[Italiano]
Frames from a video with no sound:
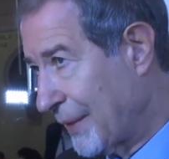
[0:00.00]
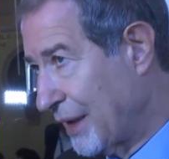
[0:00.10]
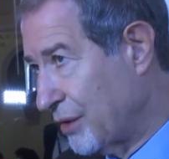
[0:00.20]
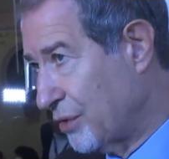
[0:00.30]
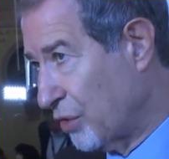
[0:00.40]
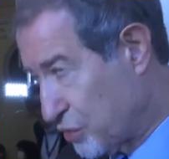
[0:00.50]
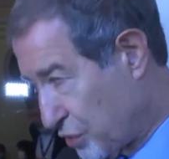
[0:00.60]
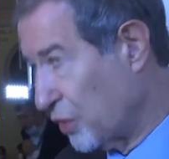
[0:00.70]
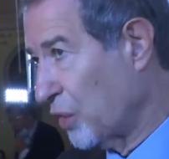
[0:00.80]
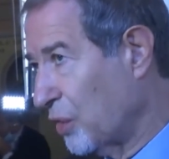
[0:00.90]
non
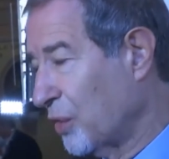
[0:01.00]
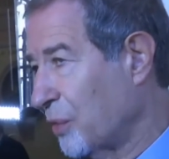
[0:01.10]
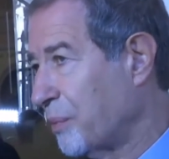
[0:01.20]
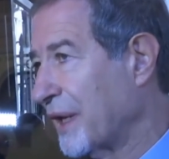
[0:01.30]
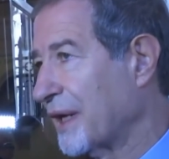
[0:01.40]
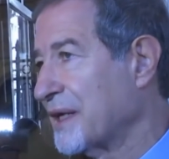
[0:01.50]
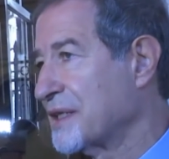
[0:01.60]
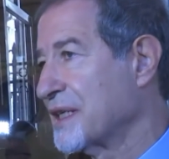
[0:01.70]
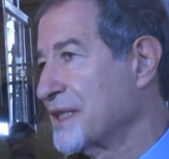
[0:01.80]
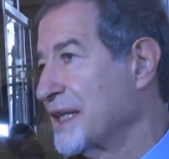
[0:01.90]
solo oh, per
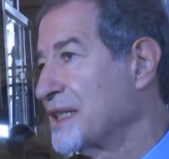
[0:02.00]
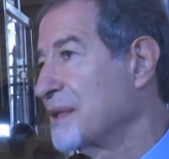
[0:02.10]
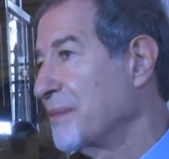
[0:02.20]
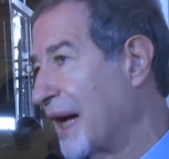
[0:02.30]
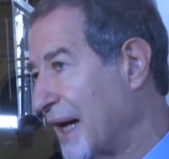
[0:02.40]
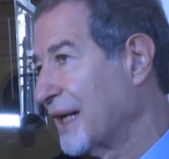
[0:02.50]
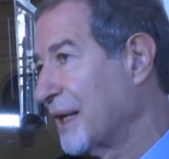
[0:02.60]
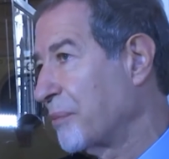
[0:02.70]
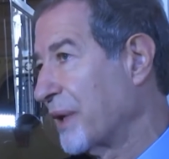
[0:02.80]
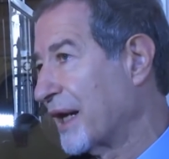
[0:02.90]
se stessi ma
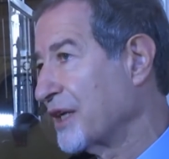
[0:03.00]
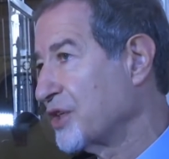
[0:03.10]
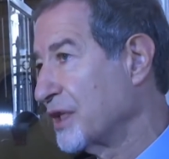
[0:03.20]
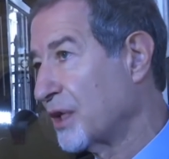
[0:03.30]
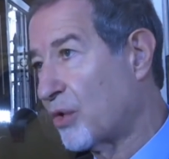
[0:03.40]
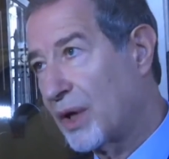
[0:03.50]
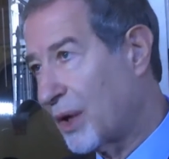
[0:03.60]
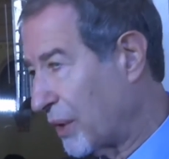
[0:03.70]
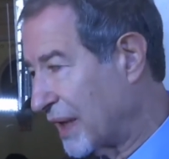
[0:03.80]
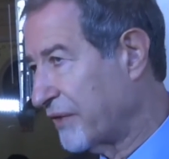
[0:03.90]
anche per la gente con
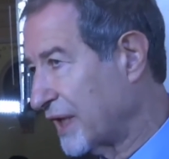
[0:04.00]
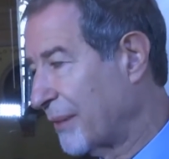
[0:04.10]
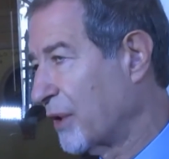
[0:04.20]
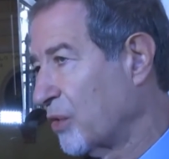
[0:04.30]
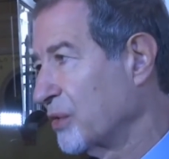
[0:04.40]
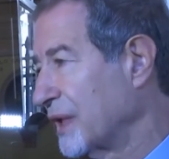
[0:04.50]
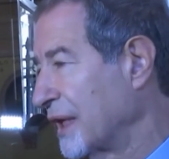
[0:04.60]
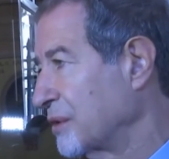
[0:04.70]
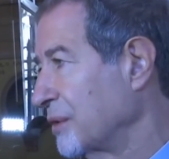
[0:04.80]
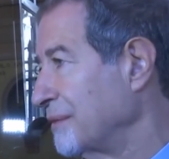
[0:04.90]
la quale veniamo a
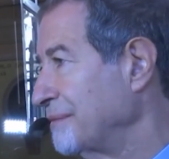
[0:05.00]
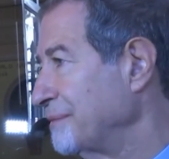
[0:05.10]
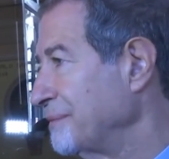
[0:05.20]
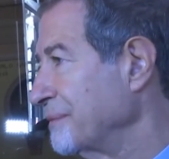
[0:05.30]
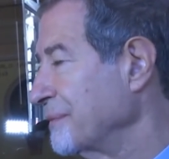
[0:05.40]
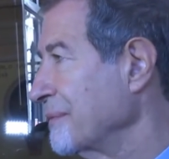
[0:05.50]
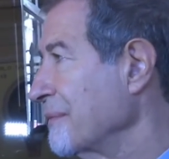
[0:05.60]
contatto.